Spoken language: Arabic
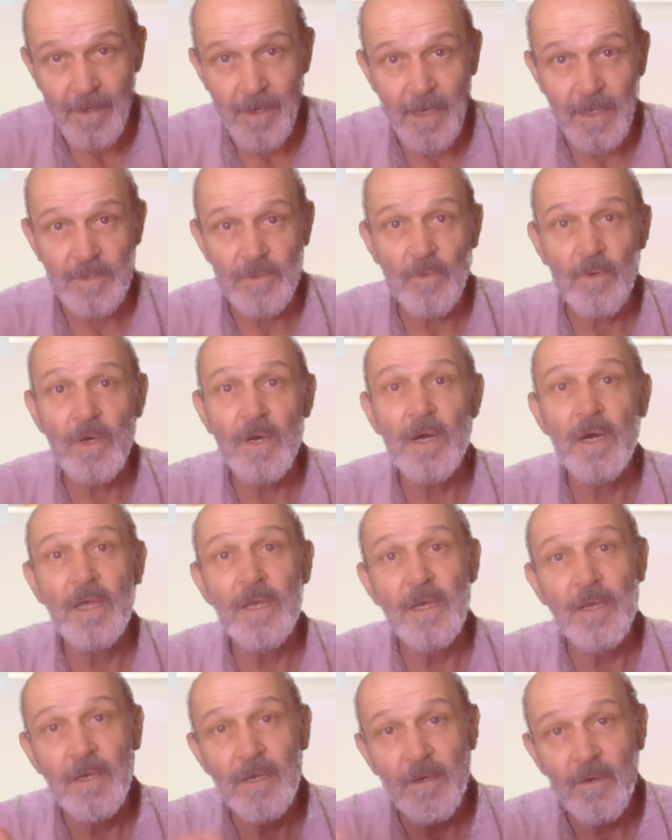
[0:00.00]
حيث
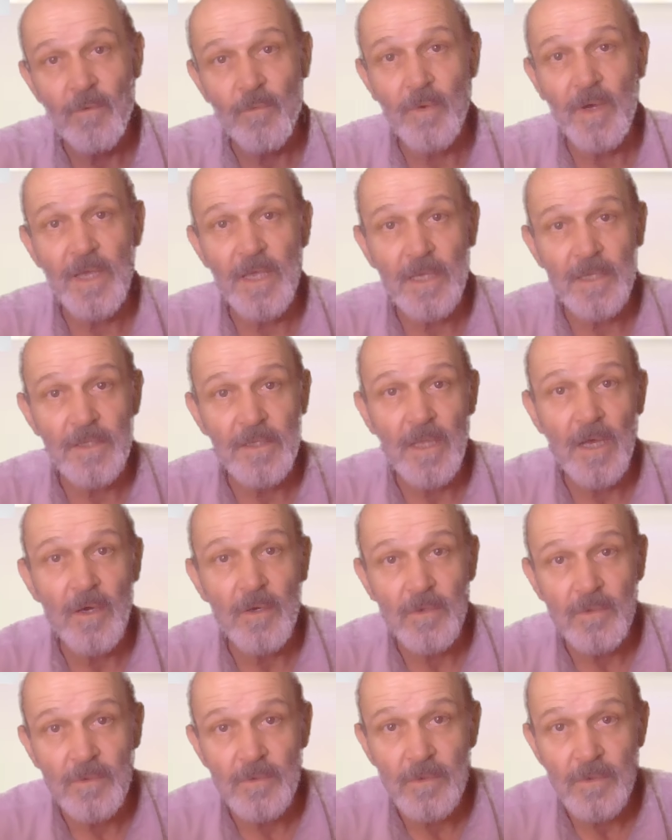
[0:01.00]
قال
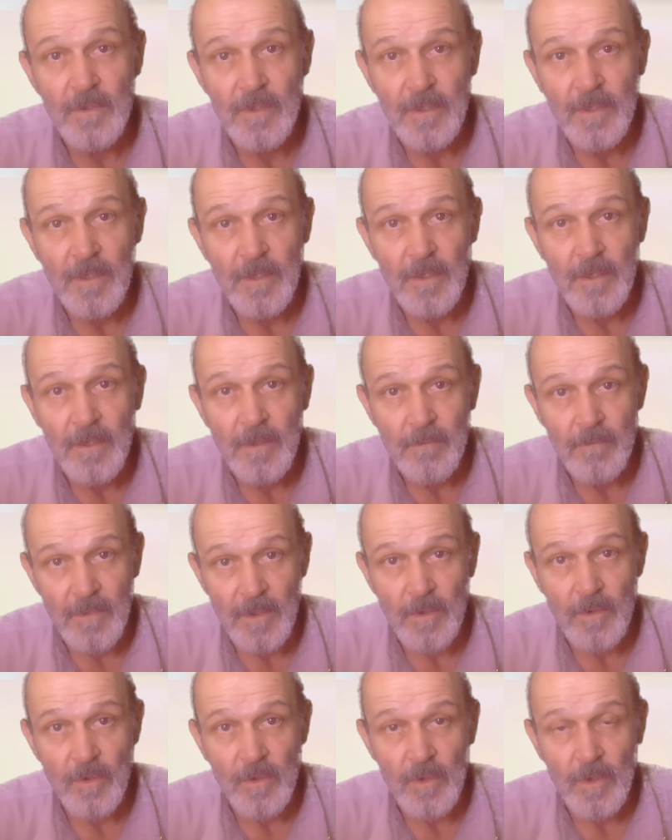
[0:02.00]
وأيدناه
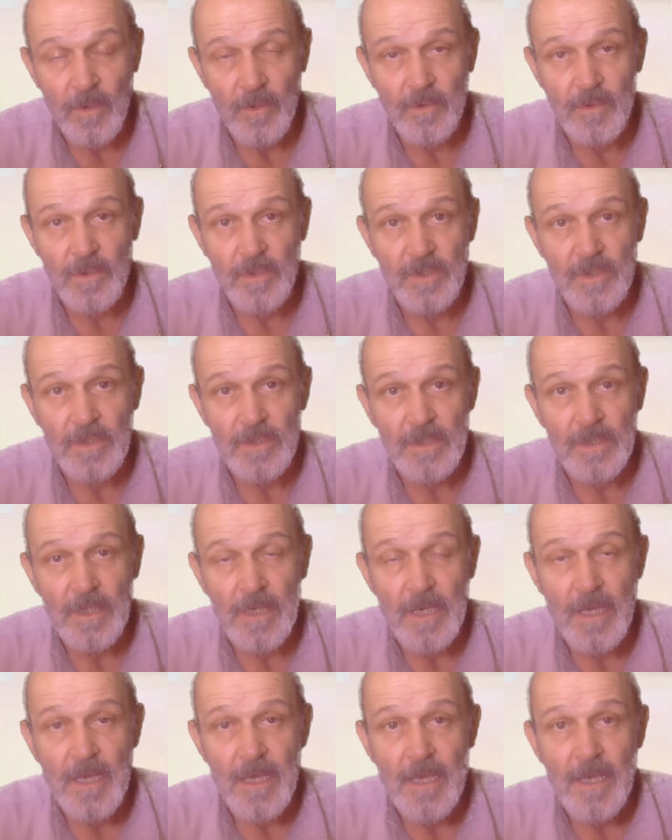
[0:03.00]
بروح القدس
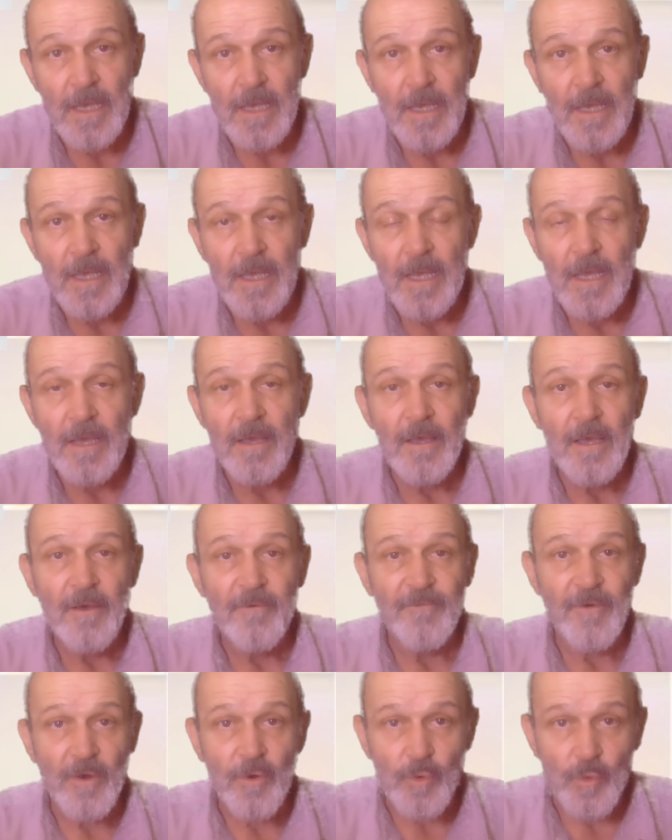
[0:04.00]

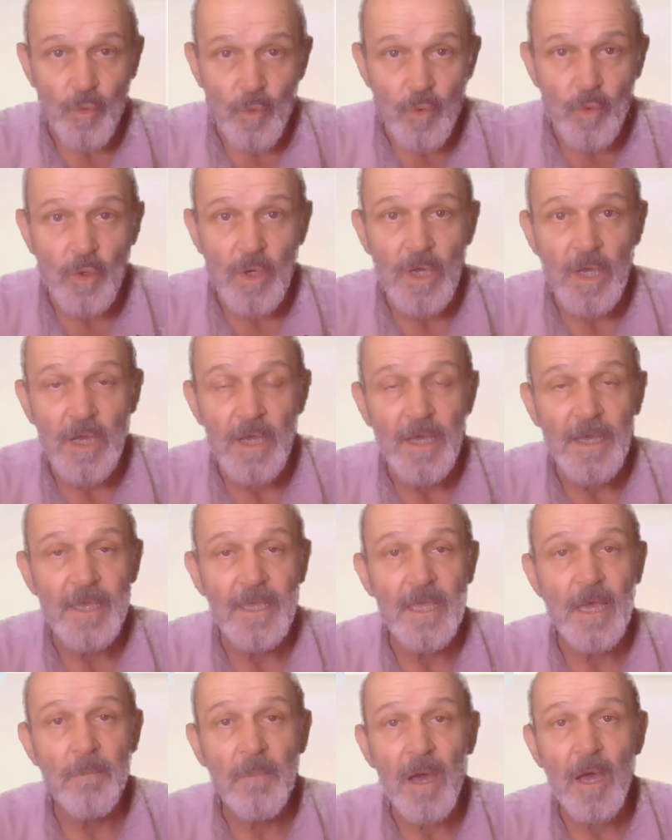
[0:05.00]
فالروح
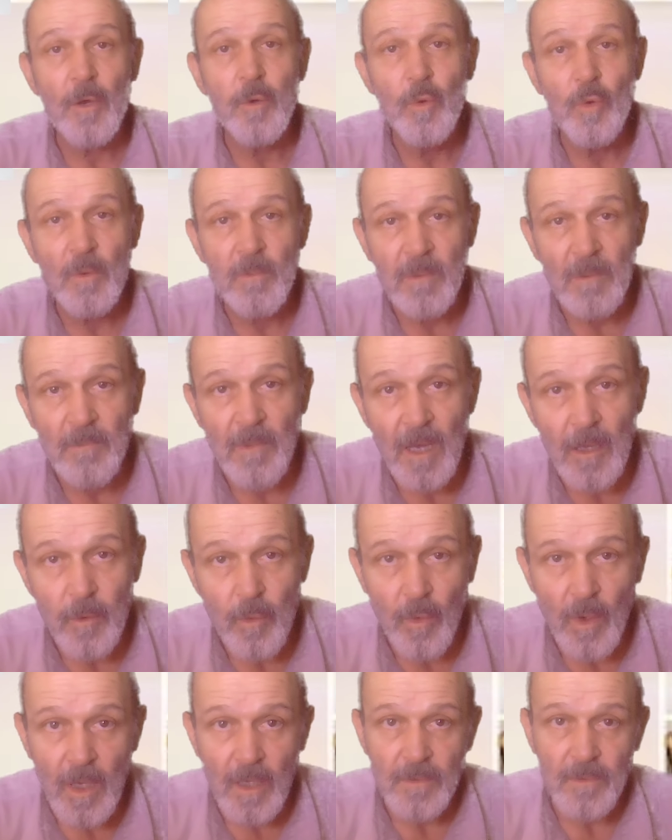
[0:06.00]
هي مخلوق من
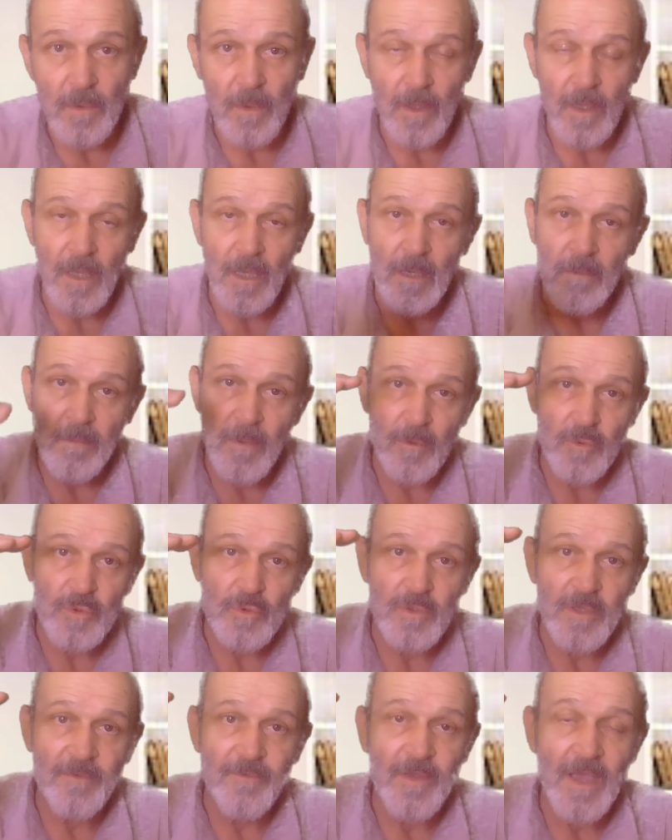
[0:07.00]
مخلوقات الله
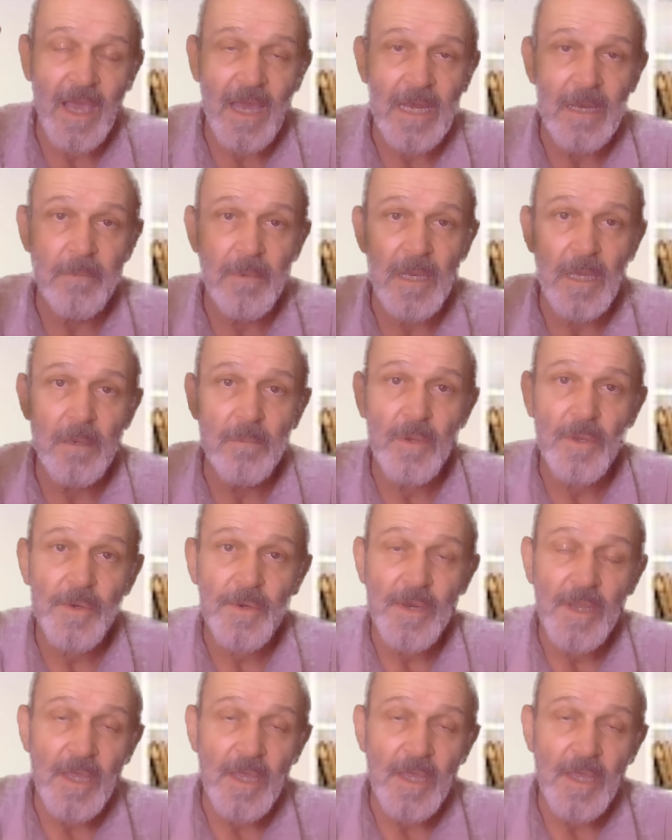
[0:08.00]
موجودة في عالم الأمر